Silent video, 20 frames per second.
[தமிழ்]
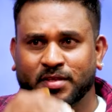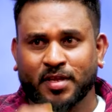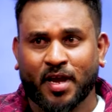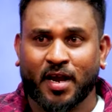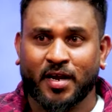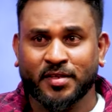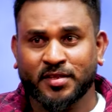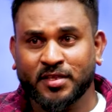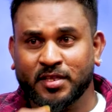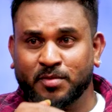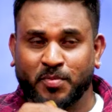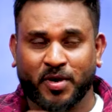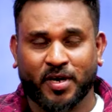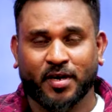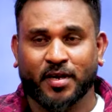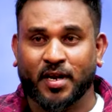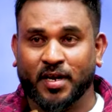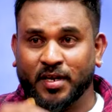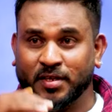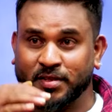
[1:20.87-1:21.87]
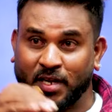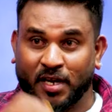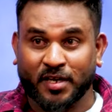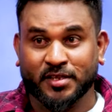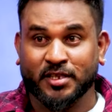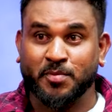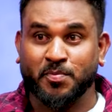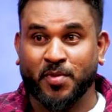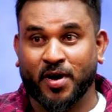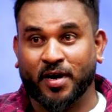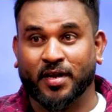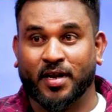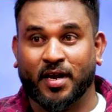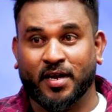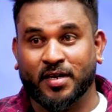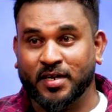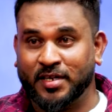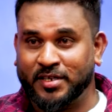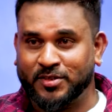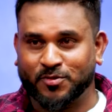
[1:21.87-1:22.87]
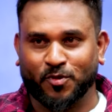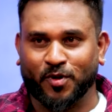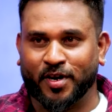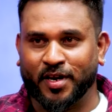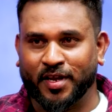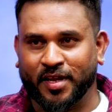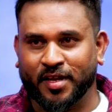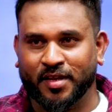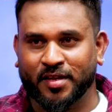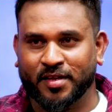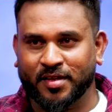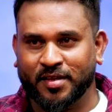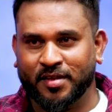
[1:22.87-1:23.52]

தாழ்ந்து பார்க்குறாங்க தாழ்த்தி பார்க்குறாங்கன்னு நீங்கள் சொல்கிறீங்க